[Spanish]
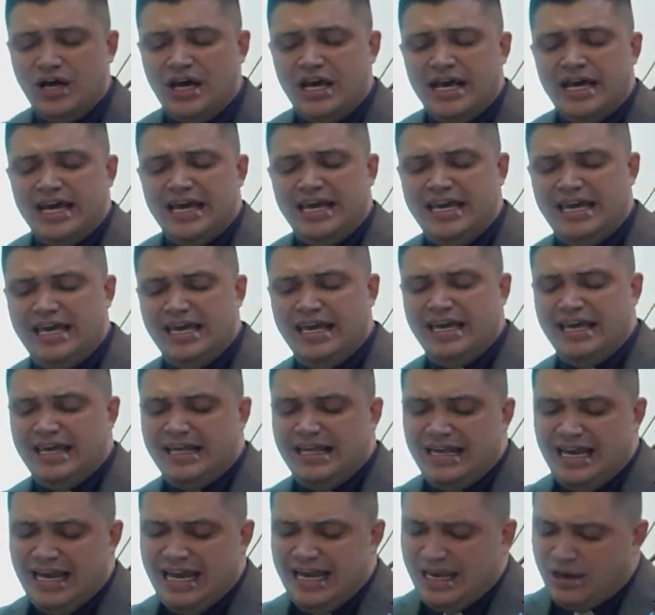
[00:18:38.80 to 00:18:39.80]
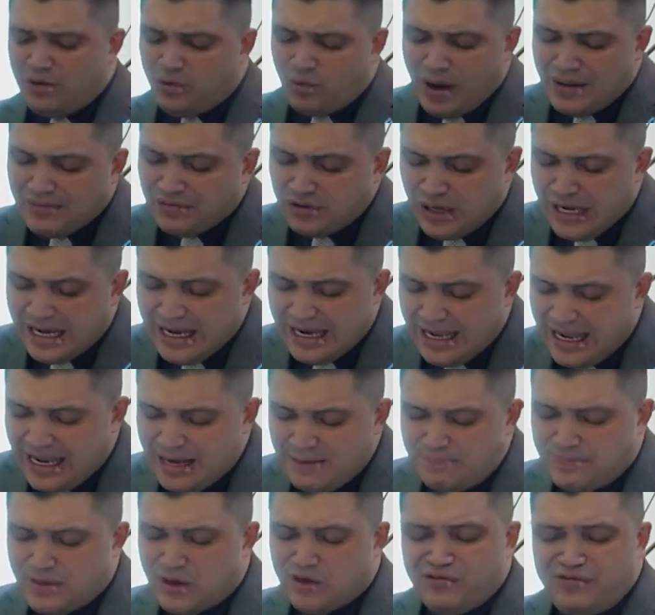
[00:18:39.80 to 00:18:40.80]
Y, cuando
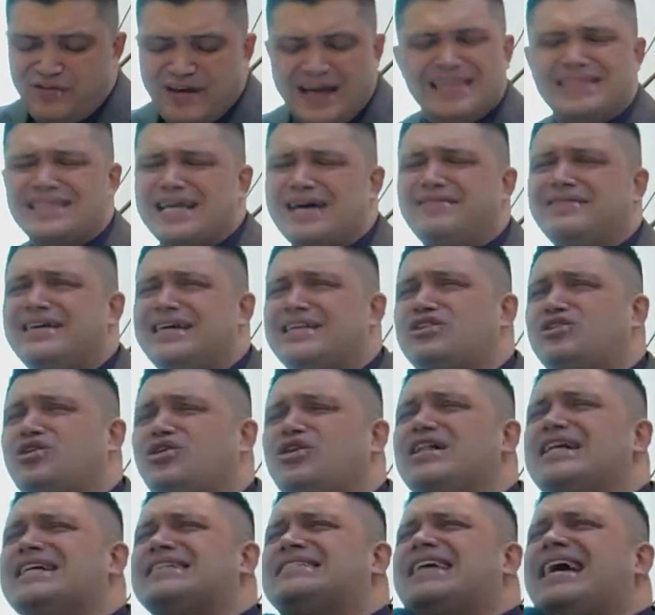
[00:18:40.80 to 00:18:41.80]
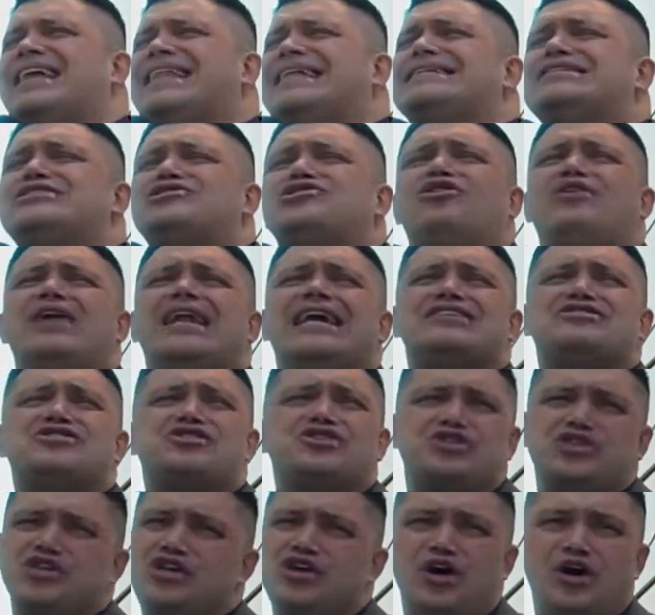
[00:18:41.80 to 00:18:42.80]
el, profeta ve toda esa
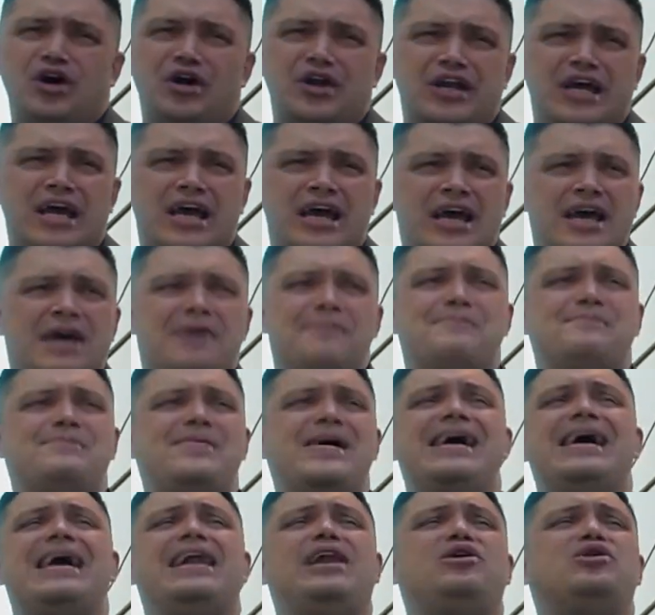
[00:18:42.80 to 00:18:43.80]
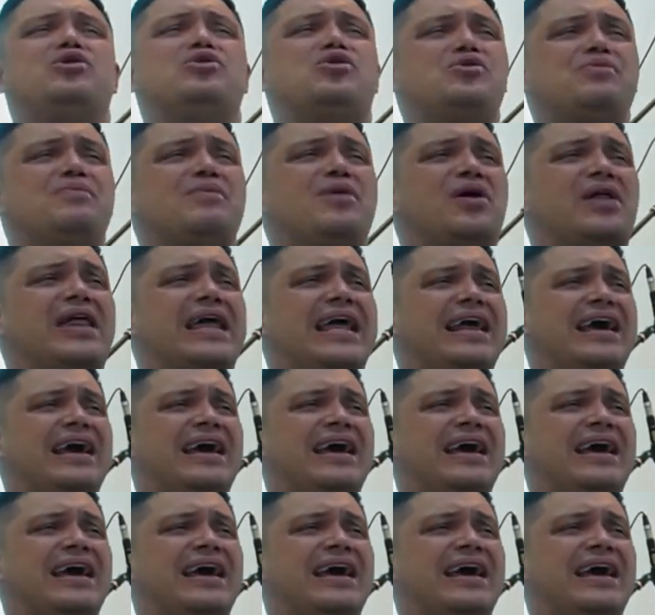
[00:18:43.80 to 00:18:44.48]
desolación, ve el humo